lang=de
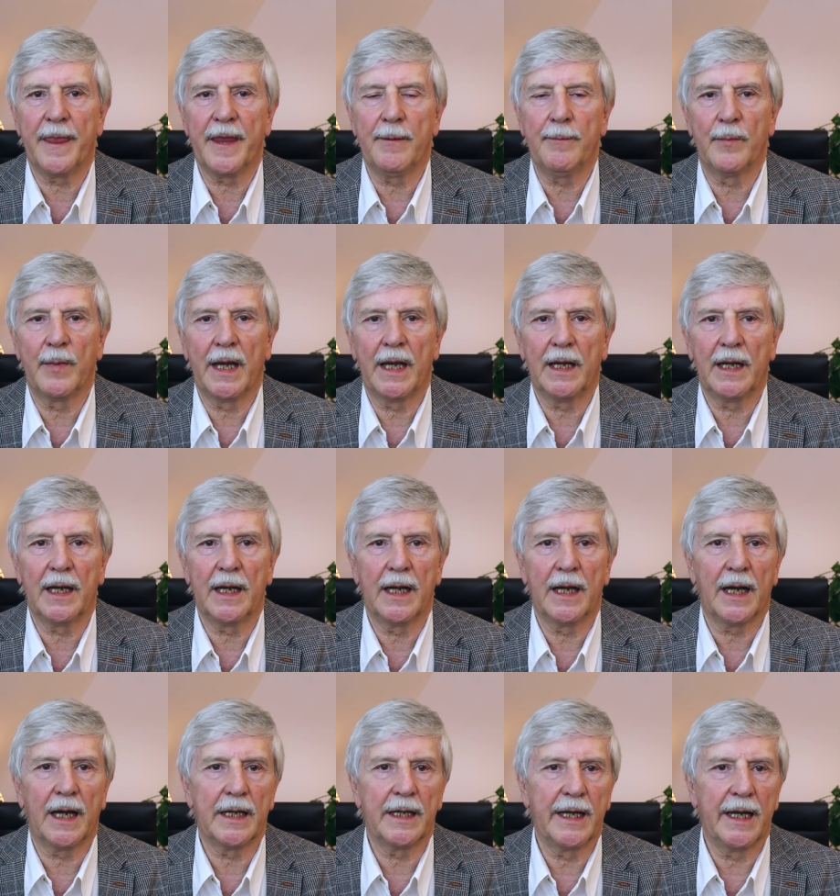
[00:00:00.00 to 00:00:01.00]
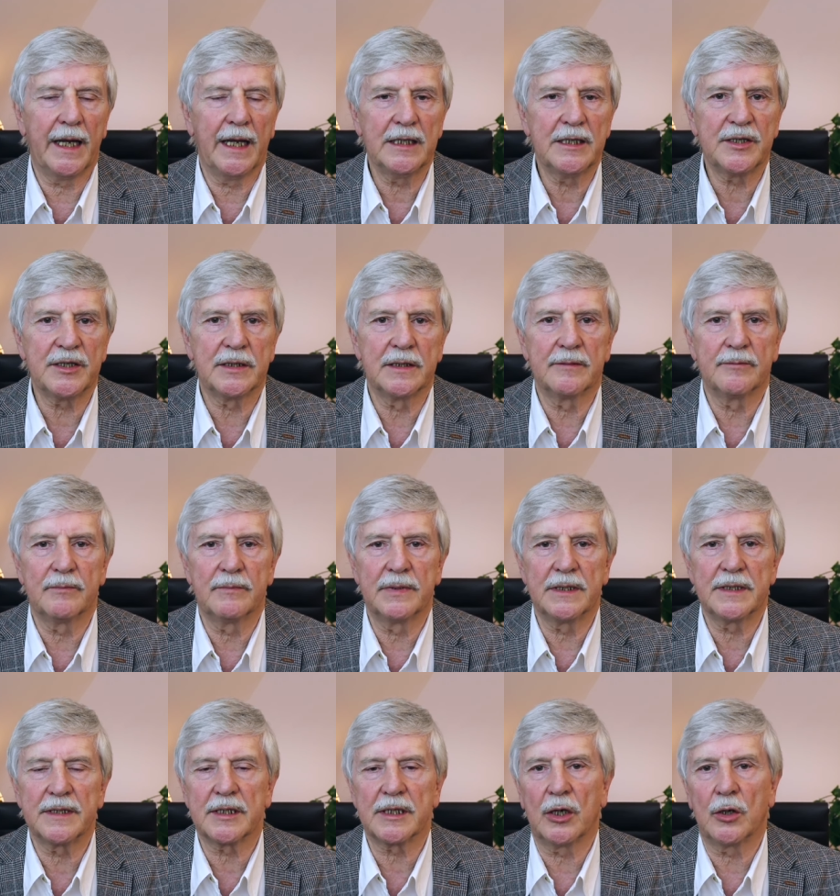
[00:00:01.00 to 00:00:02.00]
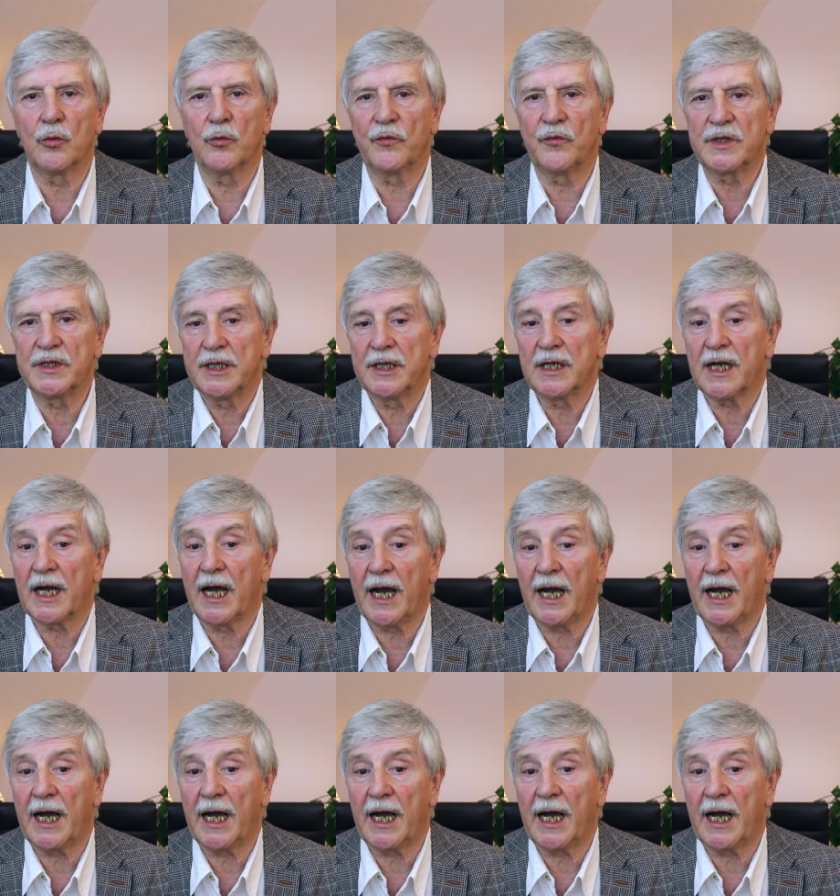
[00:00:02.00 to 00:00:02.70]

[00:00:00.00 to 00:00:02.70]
die Menge an Essen bis auf ca.